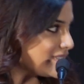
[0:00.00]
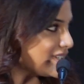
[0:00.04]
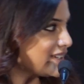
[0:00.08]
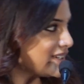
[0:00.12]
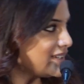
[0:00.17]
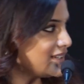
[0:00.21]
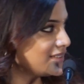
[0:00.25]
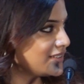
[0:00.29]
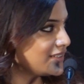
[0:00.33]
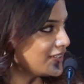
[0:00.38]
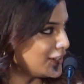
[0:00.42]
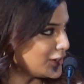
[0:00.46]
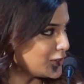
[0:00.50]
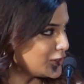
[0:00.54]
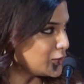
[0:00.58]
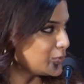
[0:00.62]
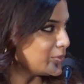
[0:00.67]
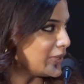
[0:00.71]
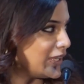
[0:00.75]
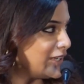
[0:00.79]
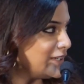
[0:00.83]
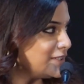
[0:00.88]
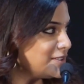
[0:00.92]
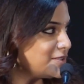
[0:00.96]
சைட்லேருந்து
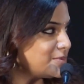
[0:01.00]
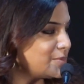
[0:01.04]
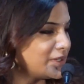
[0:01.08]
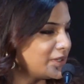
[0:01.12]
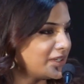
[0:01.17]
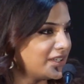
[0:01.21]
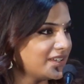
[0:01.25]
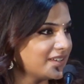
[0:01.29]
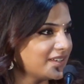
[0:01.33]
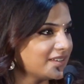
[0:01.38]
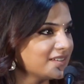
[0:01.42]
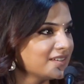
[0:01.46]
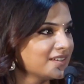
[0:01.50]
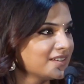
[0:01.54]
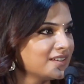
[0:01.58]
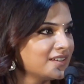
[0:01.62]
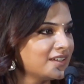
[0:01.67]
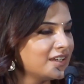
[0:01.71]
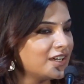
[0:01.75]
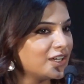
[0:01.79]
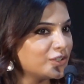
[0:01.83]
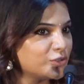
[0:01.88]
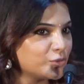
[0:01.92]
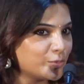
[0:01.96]
எல்லாத்தையும் பேலன்ஸ் பண்ணீங்க
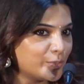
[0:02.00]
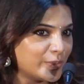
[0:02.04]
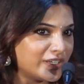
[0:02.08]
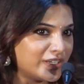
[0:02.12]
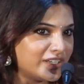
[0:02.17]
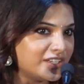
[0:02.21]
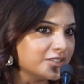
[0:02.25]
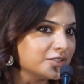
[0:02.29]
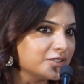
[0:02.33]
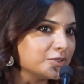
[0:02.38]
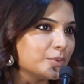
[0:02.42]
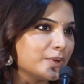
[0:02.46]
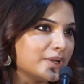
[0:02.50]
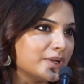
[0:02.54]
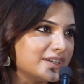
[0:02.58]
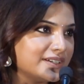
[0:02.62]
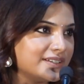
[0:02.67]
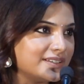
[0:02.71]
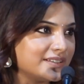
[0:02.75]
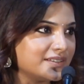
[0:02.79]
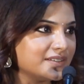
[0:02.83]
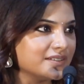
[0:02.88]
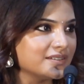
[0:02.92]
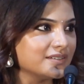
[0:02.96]
அது ஒரு பெரிய
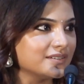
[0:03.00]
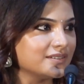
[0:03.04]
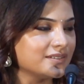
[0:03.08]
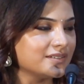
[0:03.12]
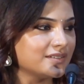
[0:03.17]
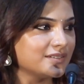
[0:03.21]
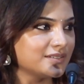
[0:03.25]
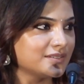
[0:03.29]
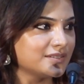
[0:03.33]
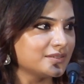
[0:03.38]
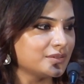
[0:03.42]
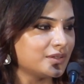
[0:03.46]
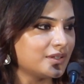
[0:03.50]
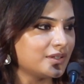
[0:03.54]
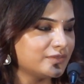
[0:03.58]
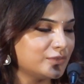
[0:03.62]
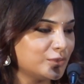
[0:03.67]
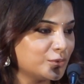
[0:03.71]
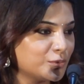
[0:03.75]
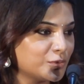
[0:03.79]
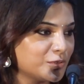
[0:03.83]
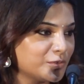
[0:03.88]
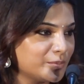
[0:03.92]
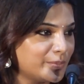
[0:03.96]
குவாலிட்டி
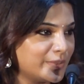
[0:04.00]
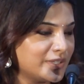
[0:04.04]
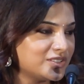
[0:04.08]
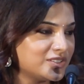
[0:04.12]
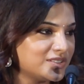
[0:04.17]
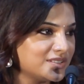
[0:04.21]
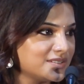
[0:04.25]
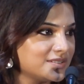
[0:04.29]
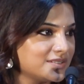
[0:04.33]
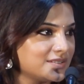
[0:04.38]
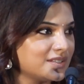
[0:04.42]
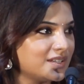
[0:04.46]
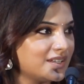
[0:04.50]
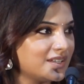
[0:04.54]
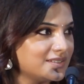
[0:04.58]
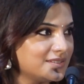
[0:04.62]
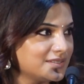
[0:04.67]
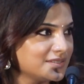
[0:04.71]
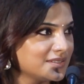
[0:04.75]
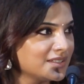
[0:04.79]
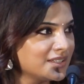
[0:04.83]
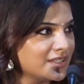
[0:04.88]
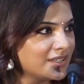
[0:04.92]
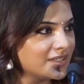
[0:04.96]
அவ்வளோ ஒரு பேஷன்ஸ்
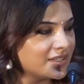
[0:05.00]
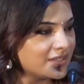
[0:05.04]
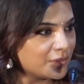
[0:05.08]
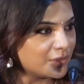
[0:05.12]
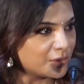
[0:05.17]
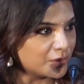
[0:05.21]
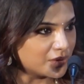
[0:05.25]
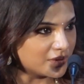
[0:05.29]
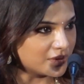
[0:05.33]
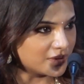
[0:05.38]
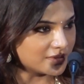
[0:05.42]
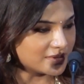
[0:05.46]
அது ஒரு